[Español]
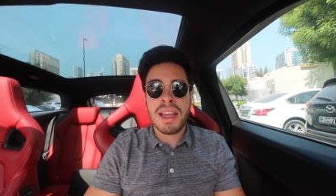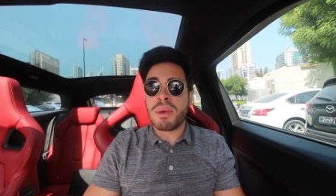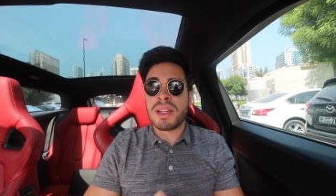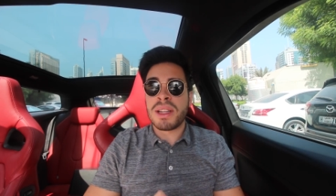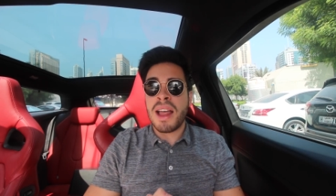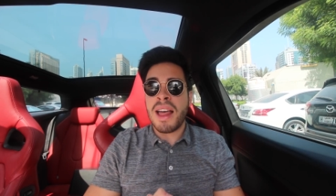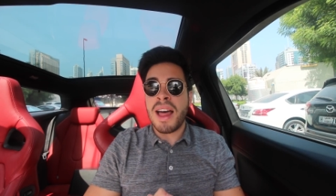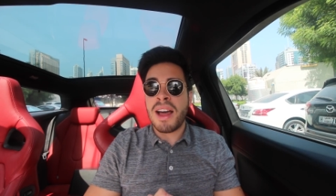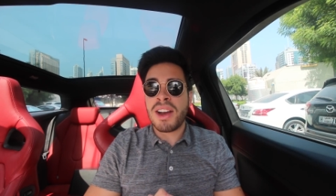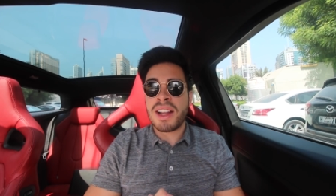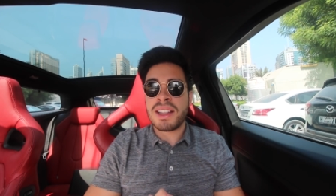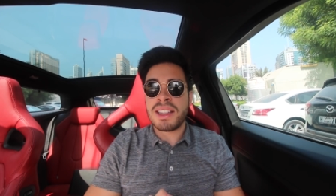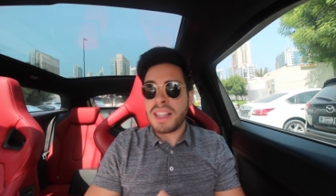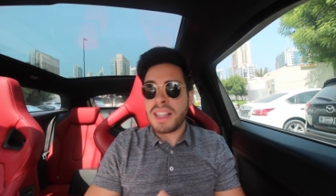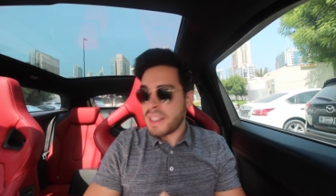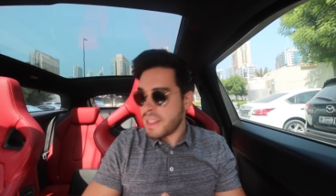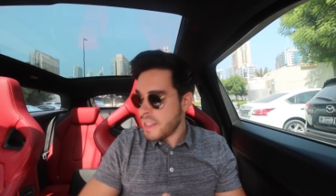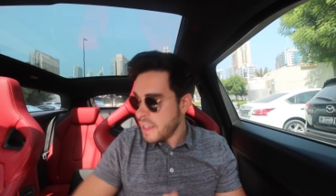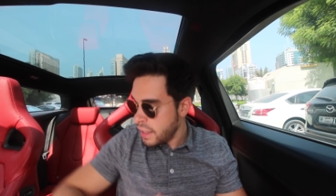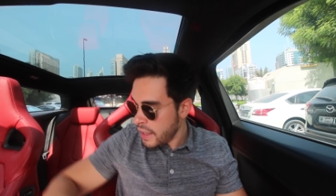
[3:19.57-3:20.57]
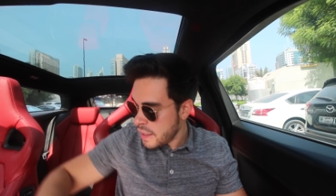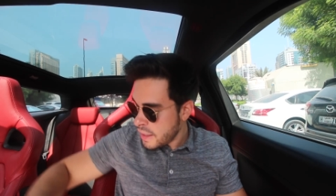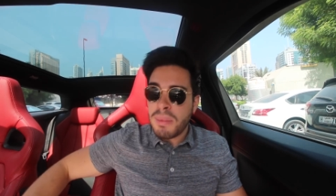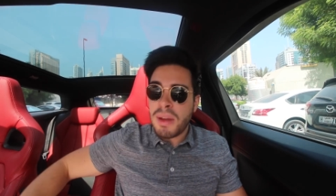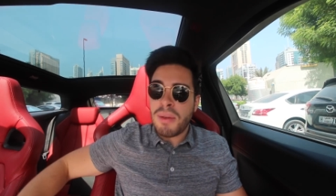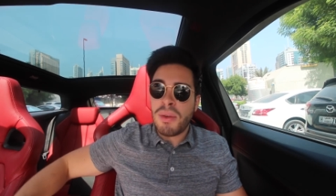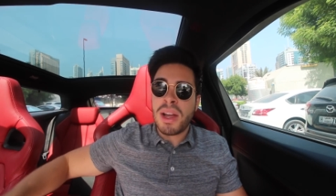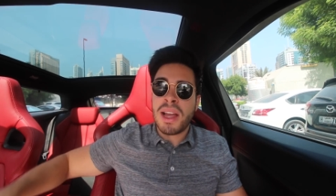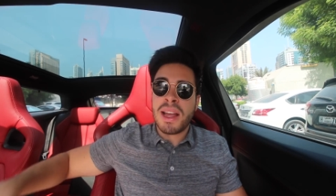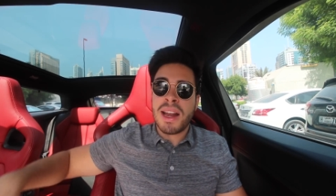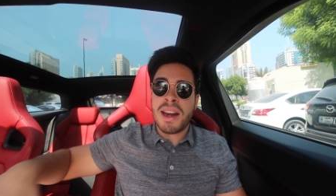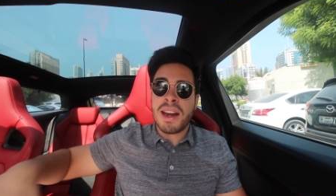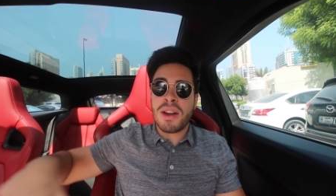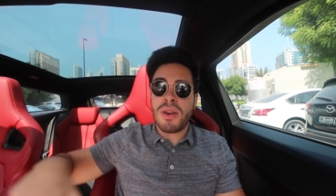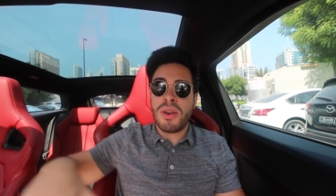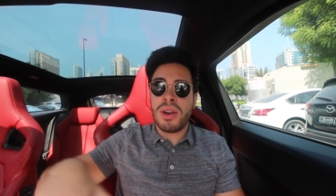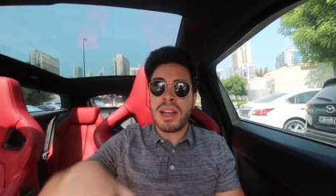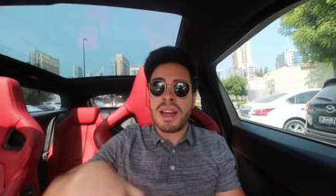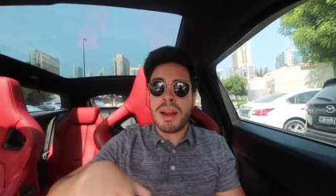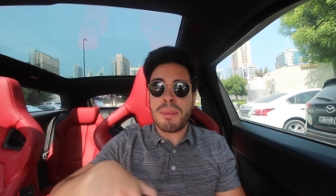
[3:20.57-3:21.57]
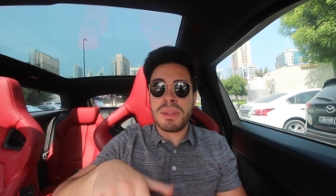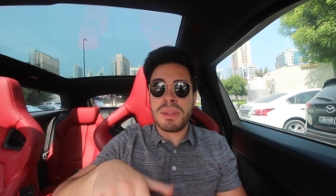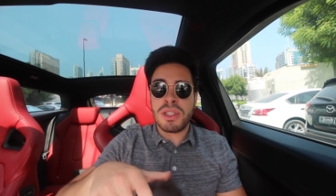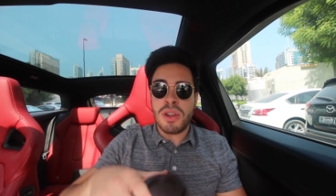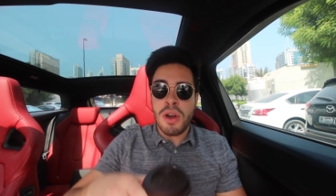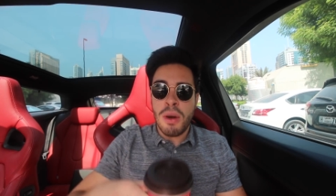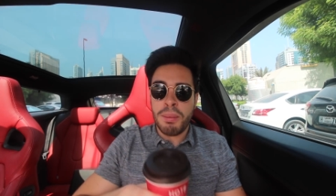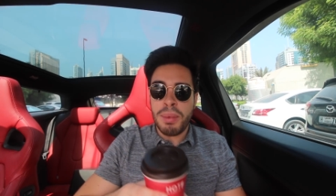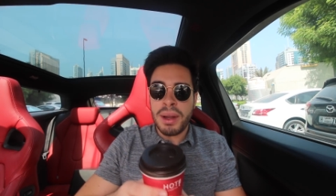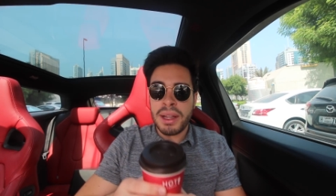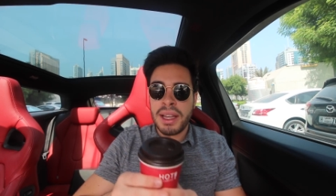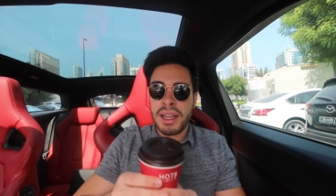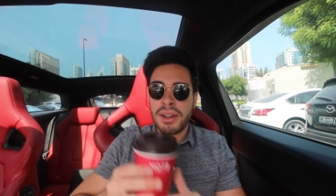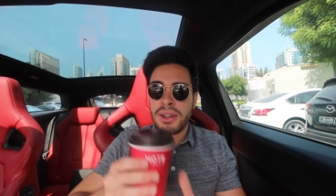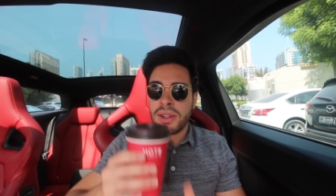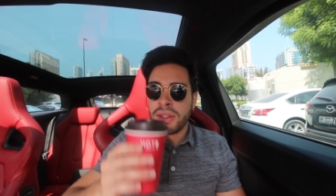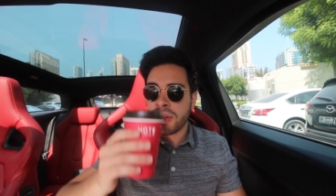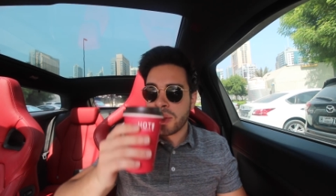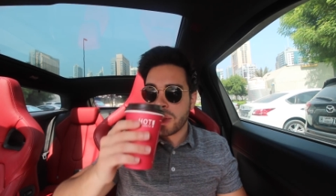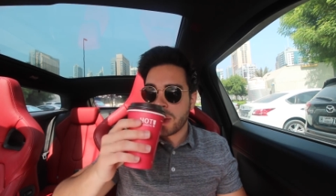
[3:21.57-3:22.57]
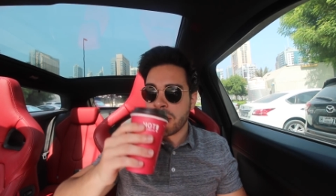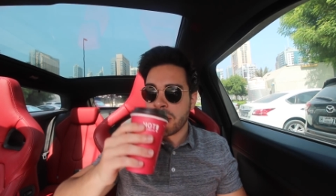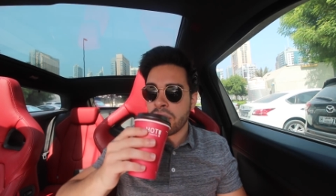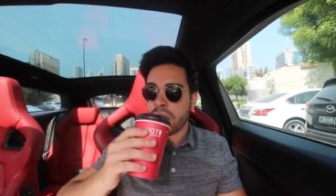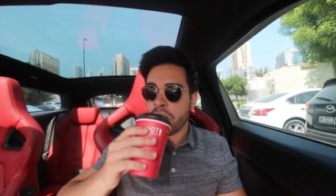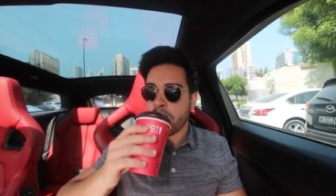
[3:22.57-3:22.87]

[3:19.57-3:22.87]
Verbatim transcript: Pues nada, ahora sí que sí, me voy a recoger a mis compañeros.